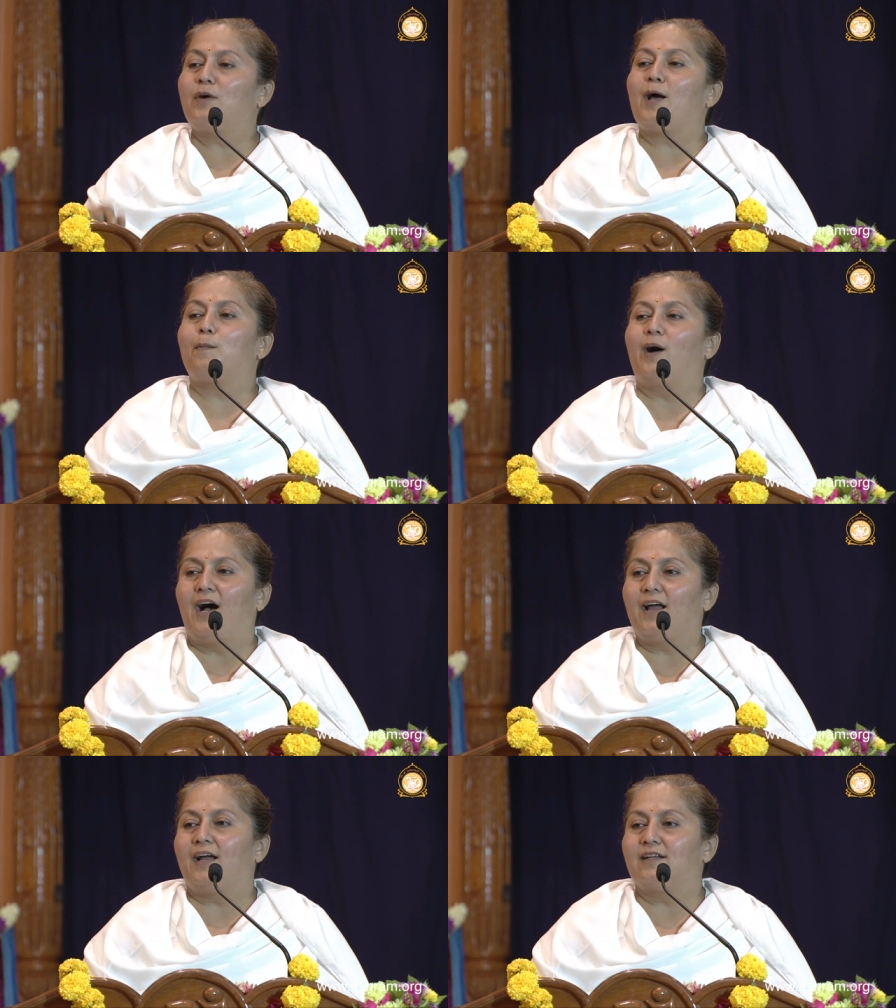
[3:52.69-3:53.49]
बार
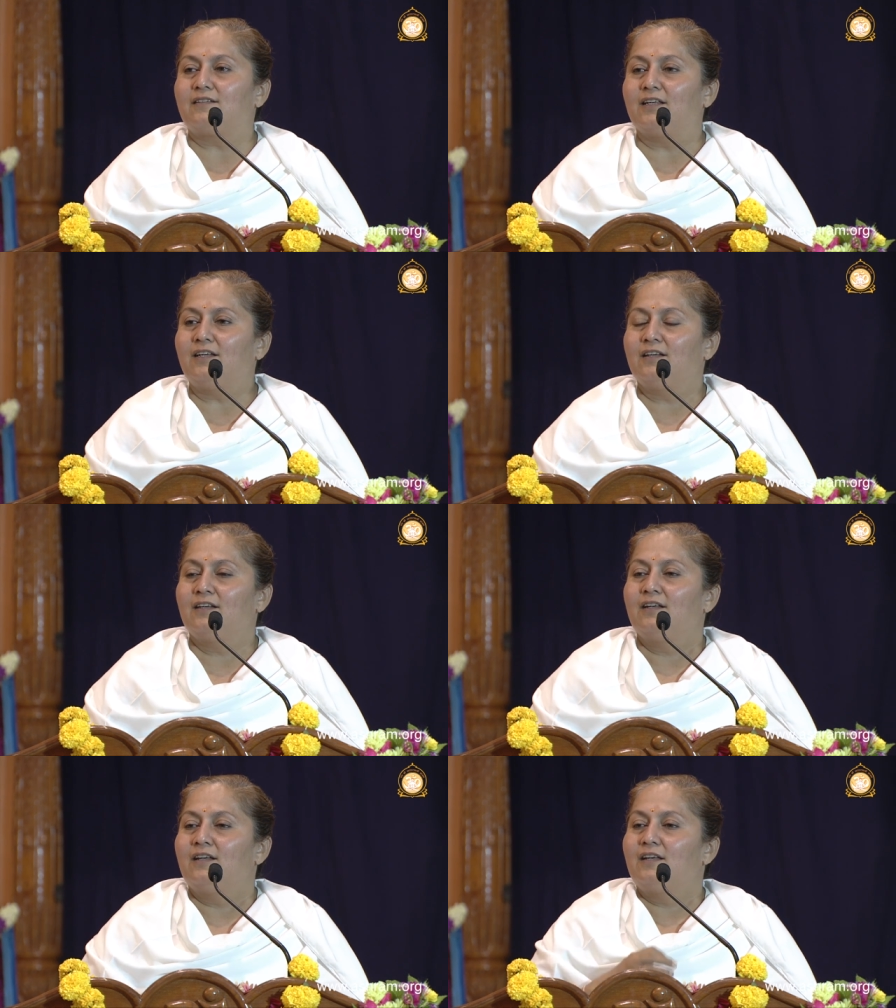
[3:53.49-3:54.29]
बाहर आए थे
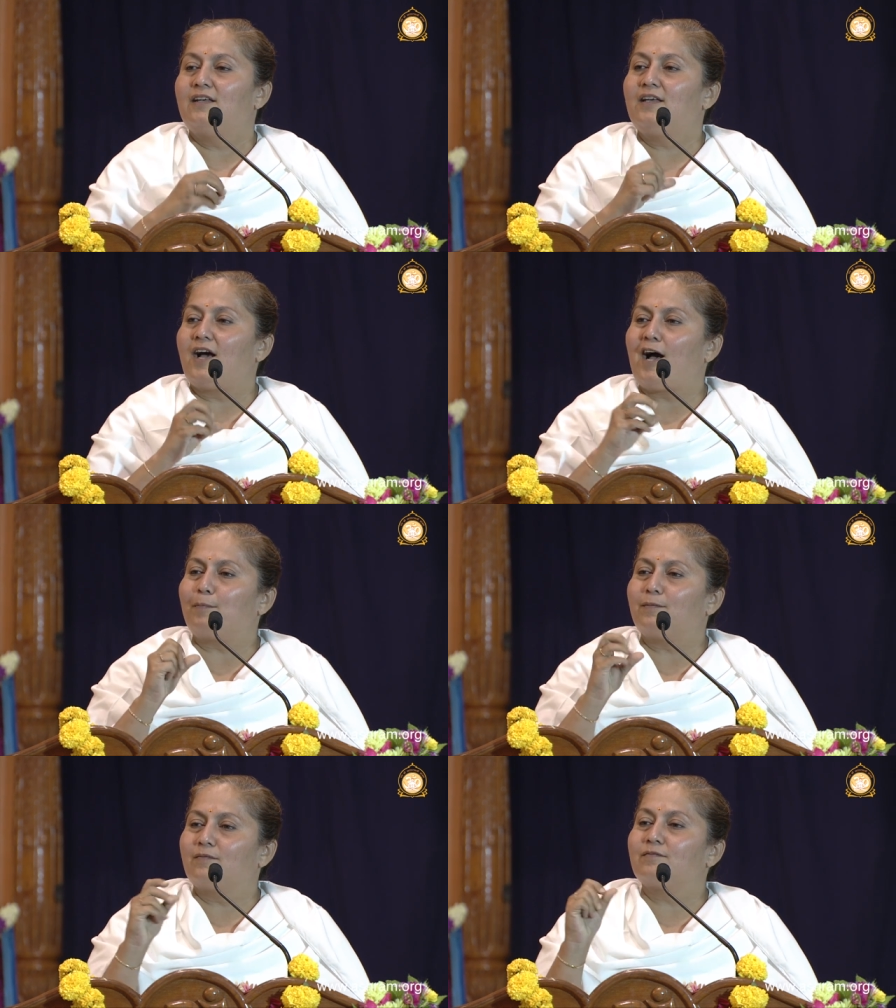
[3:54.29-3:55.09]
ये आप